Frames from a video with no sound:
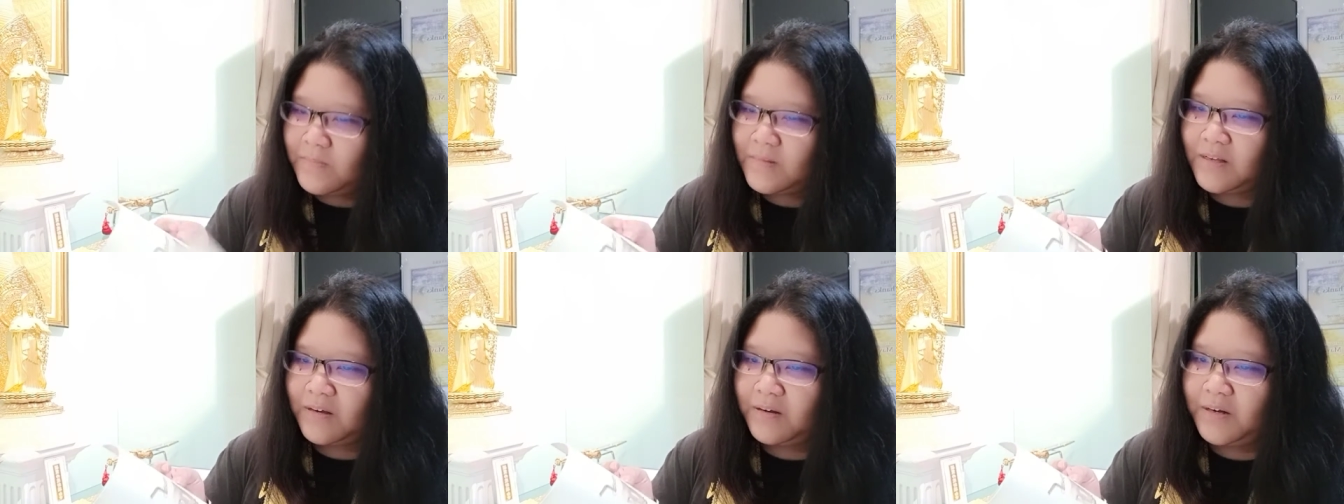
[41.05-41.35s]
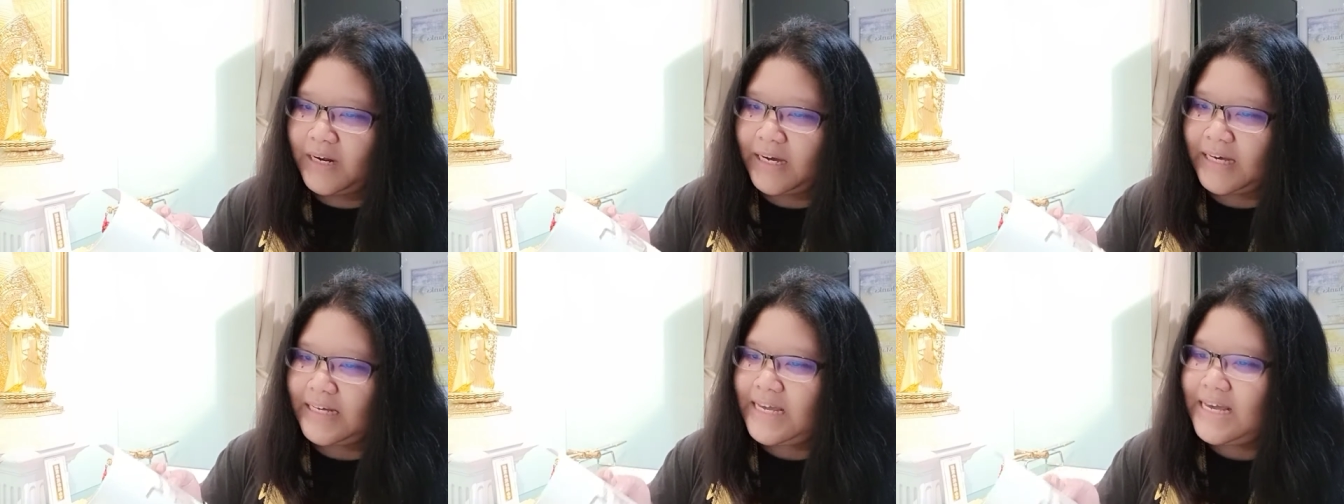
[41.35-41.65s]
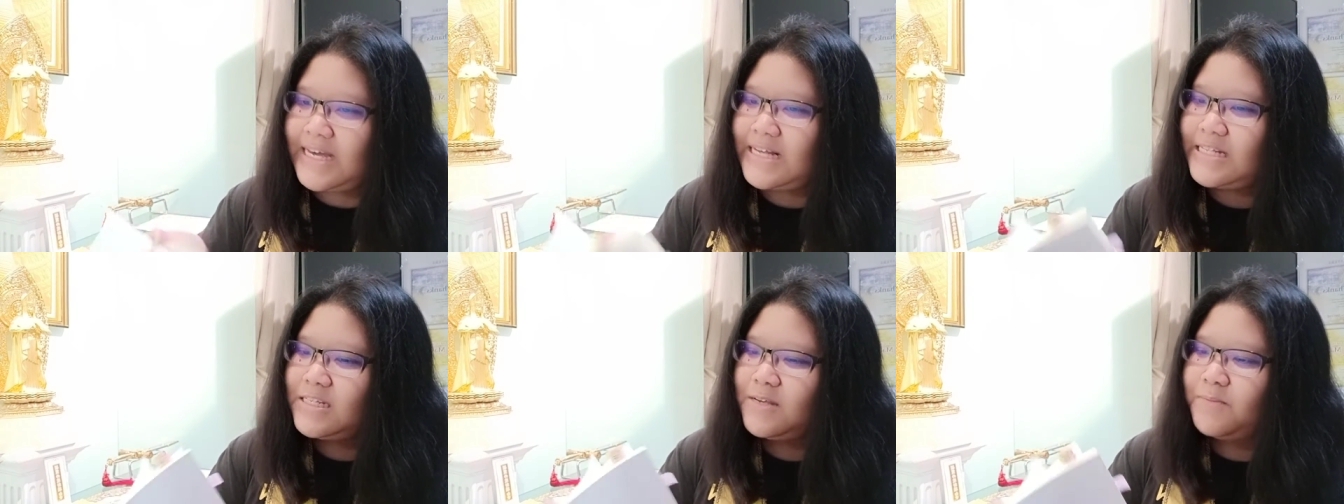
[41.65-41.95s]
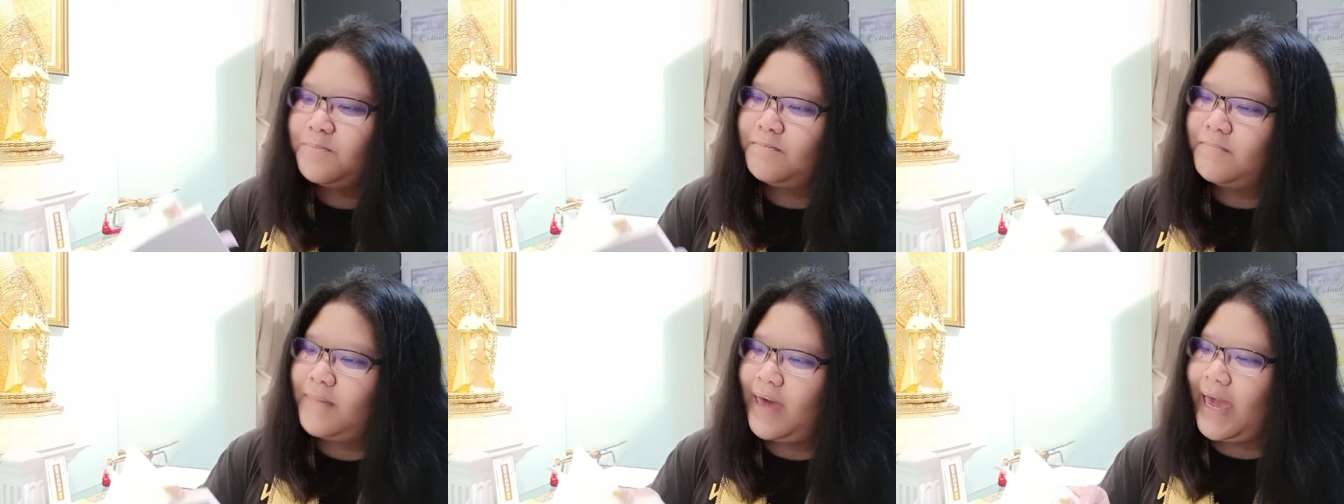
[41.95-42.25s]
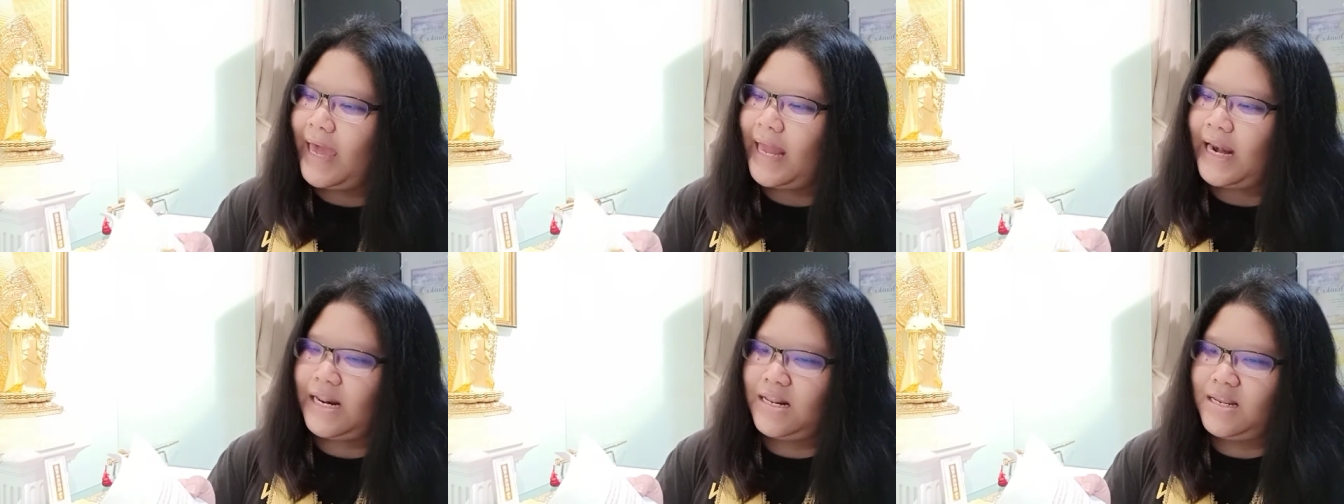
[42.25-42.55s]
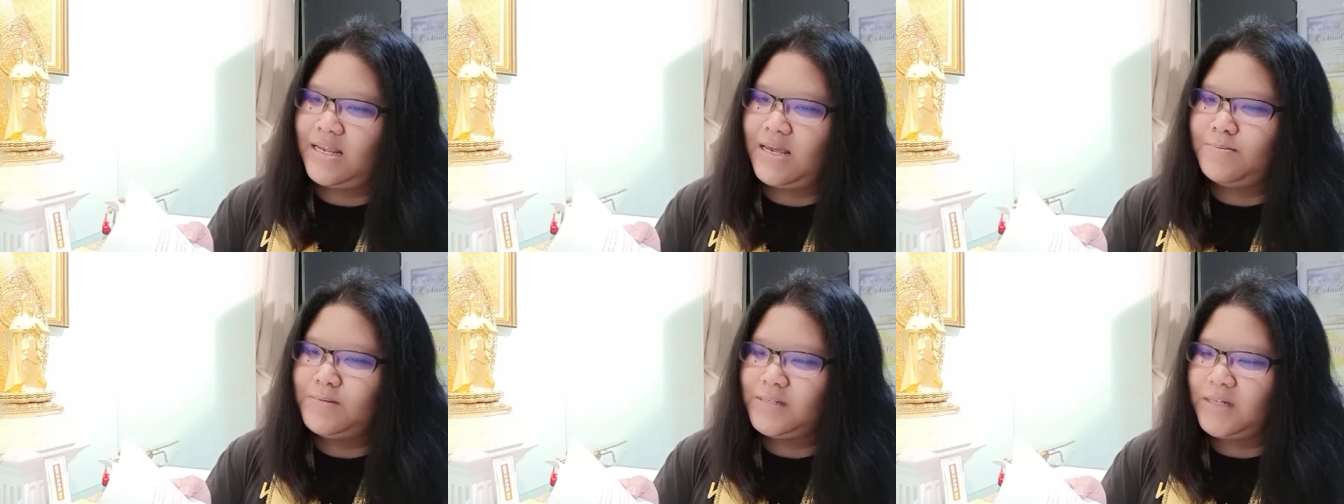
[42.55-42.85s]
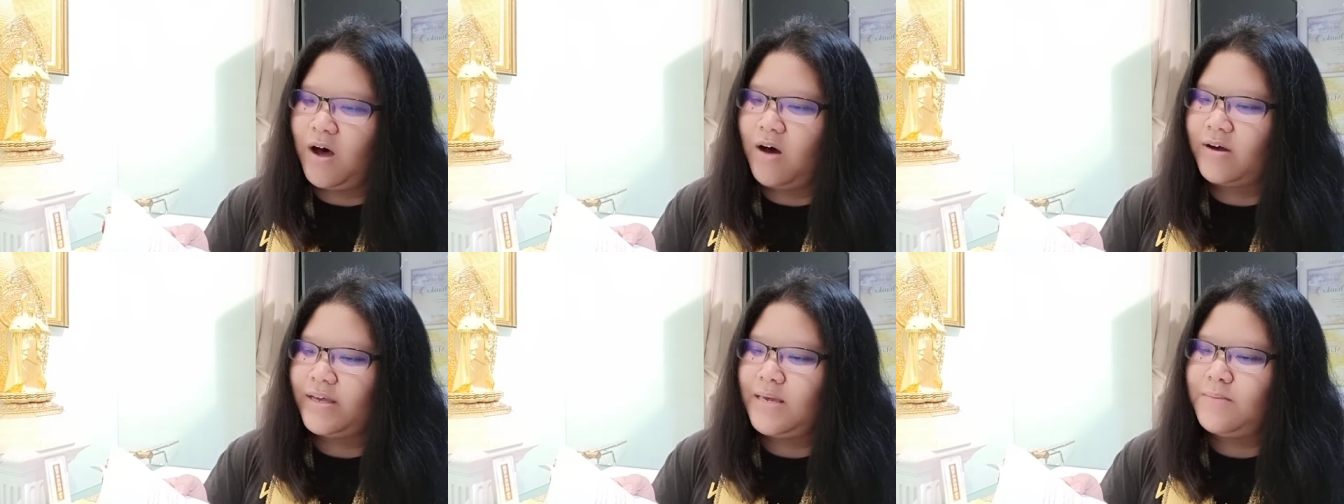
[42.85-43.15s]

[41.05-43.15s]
สำหรับถ่ายยี่สิบเอ็ดยี่สอง